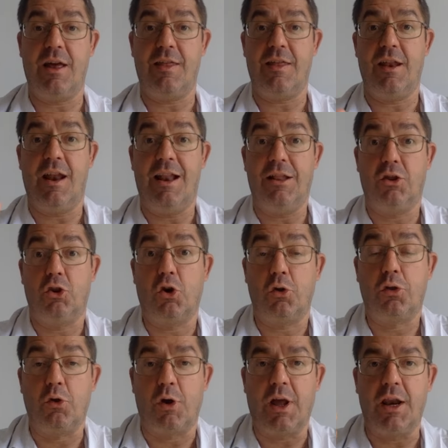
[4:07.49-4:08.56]
es decir, el
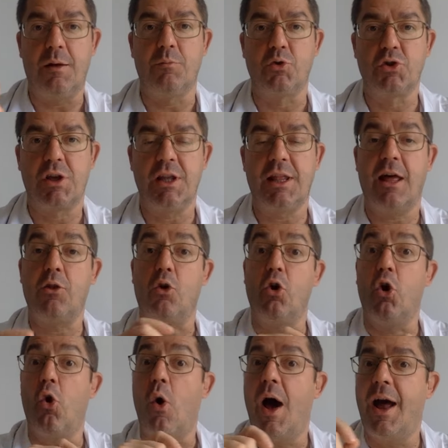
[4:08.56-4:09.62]
trozo que le hemos quitado,
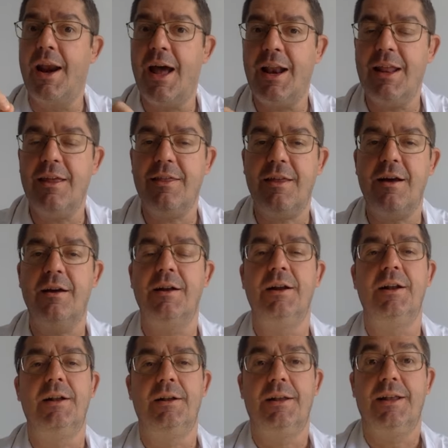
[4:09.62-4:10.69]
lo analiza
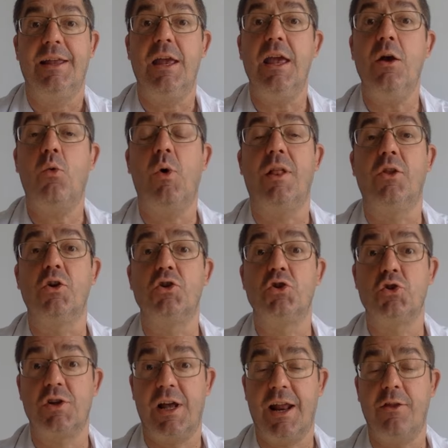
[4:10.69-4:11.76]
y cuando
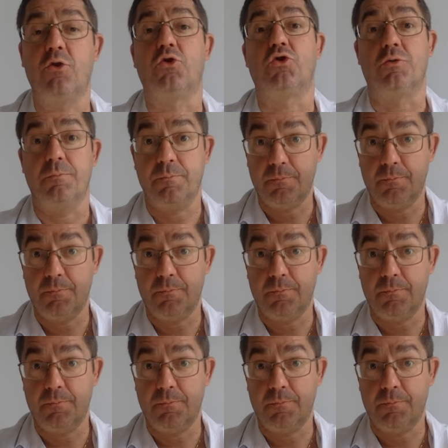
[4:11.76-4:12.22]
esos grados